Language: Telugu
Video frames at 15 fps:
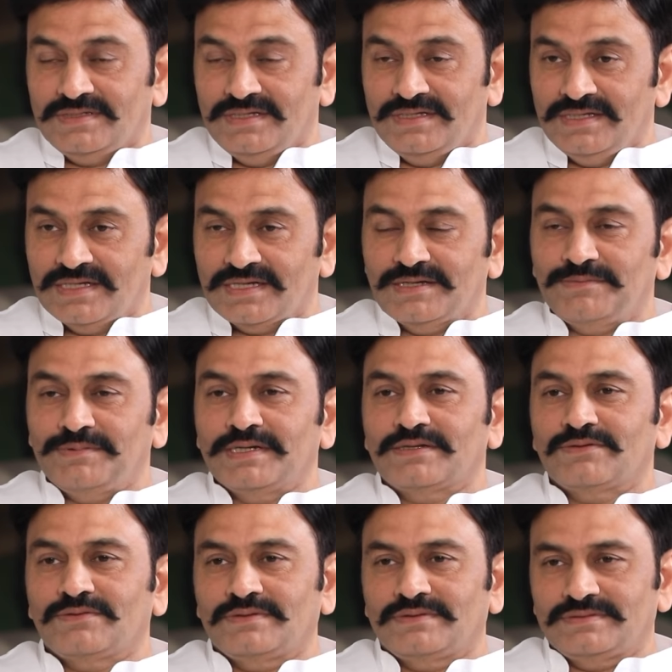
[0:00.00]
క్లియర్గా
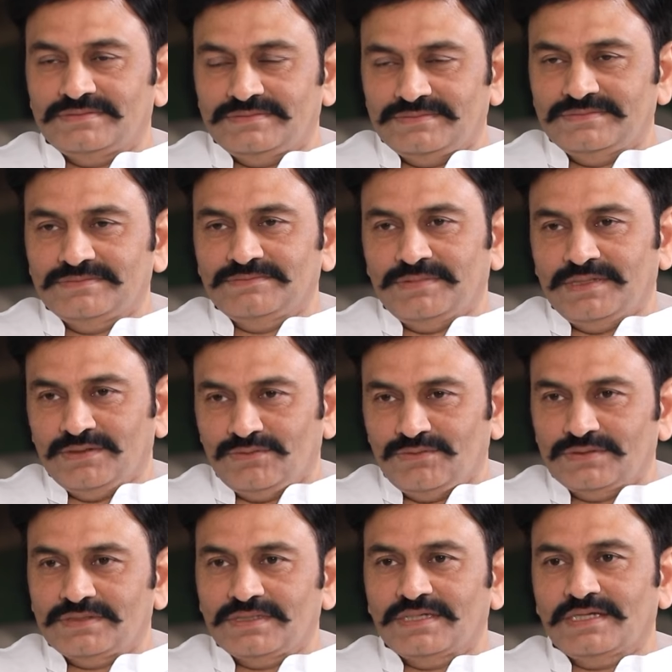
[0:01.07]
బయటకు బయటకు
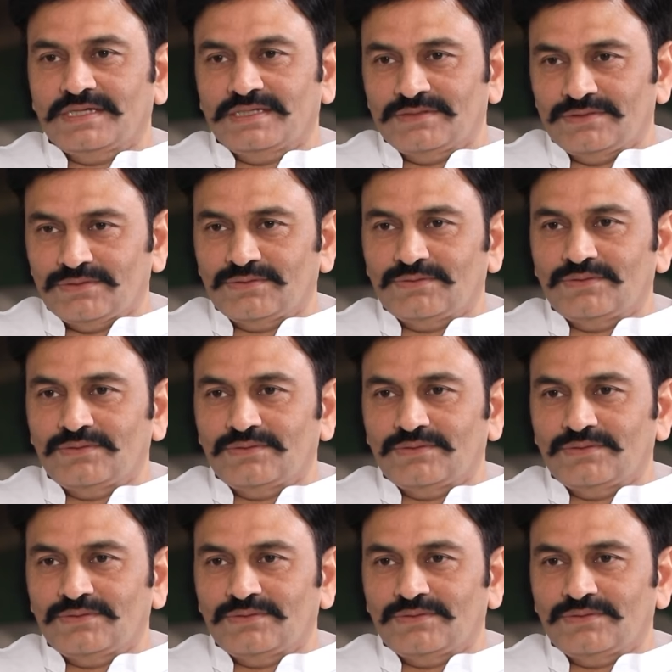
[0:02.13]
వస్తున్నారు అందరూ